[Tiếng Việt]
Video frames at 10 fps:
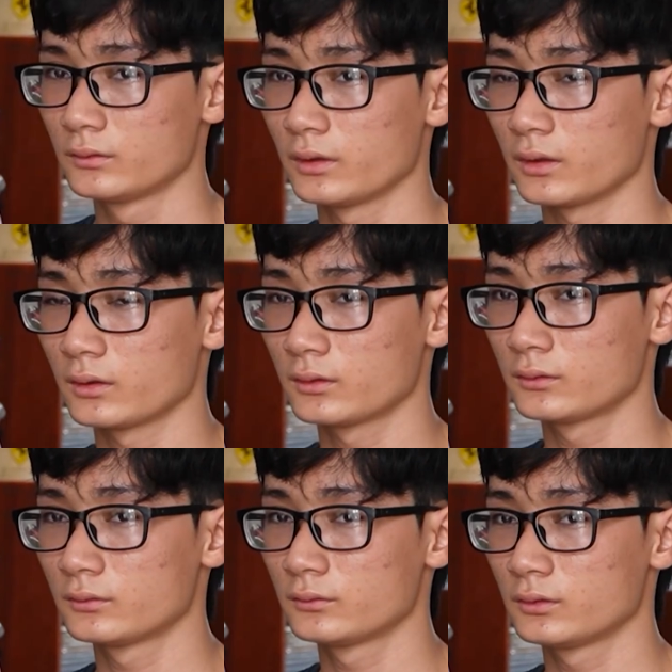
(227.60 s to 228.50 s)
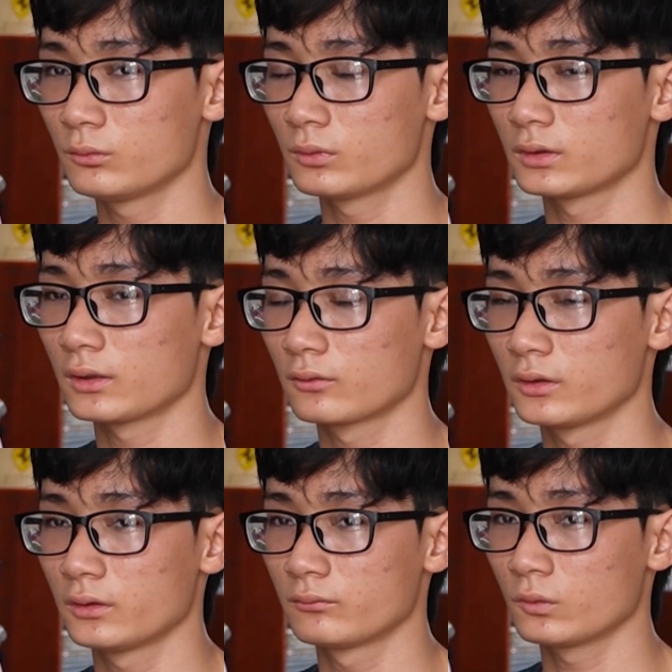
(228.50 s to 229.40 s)
Dạ, nếu mà sau
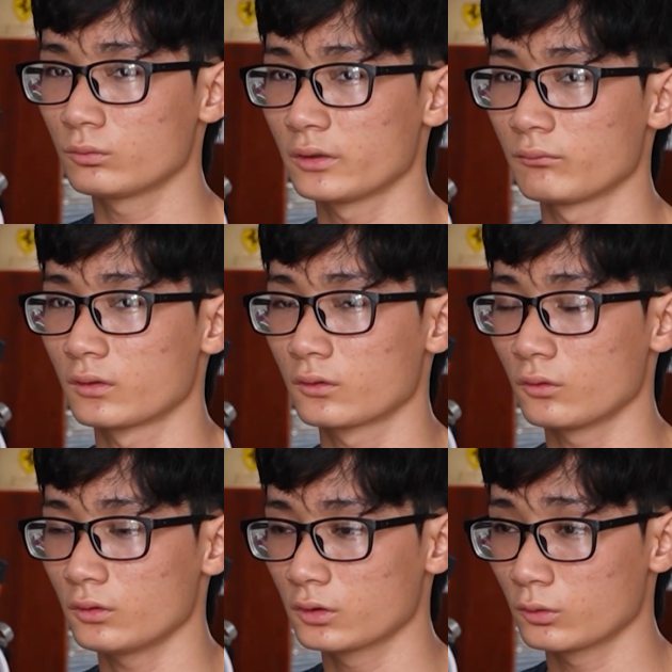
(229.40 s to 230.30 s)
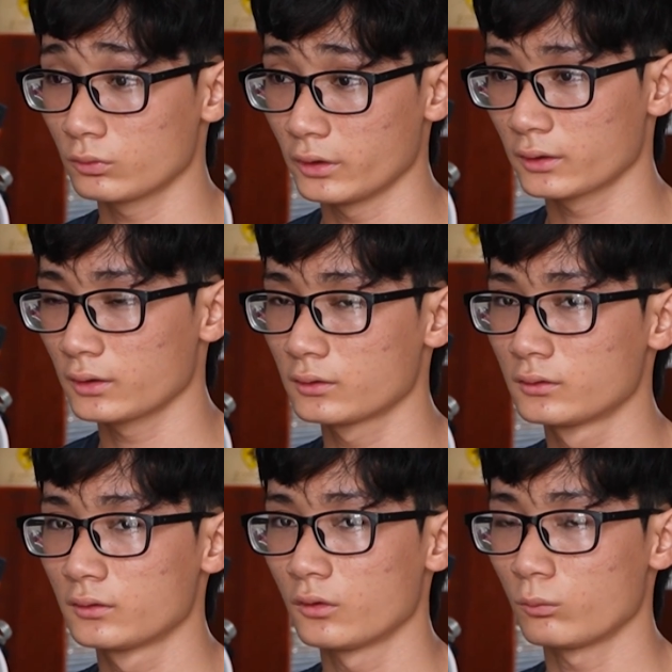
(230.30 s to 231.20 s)
khi em tốt nghiệp mà có được công việc đó,
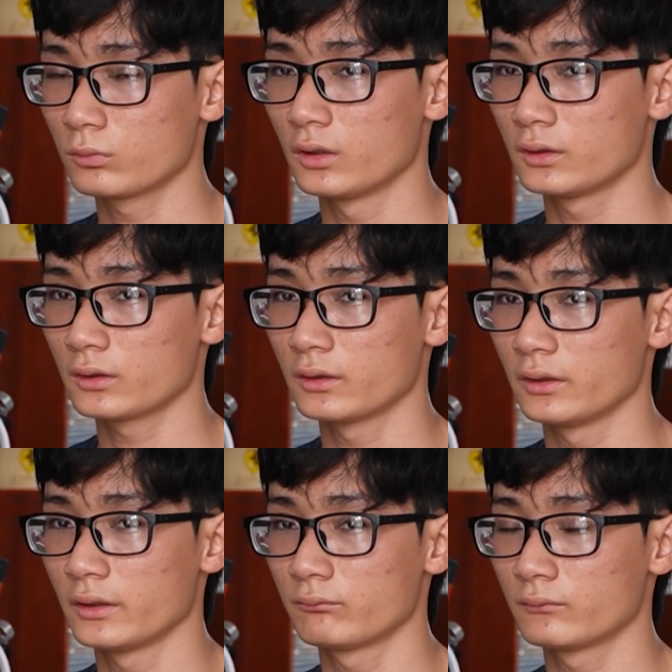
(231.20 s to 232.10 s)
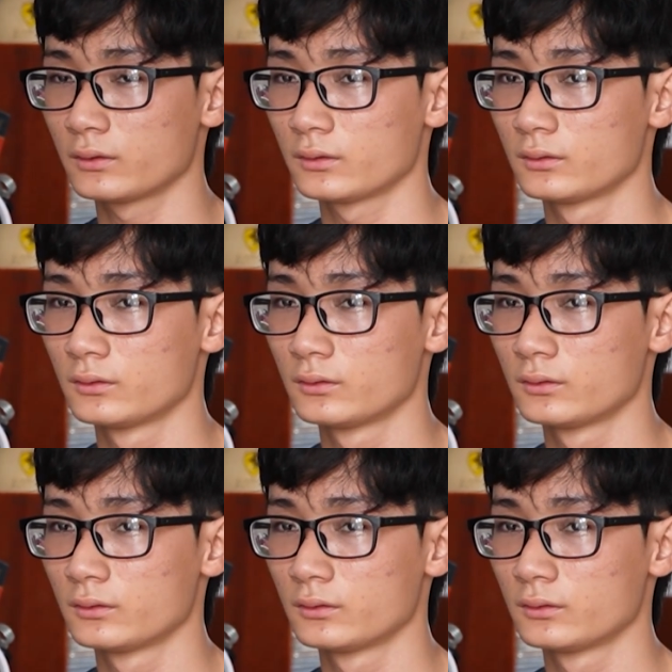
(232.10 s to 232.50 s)
ổn định đó, thì em à,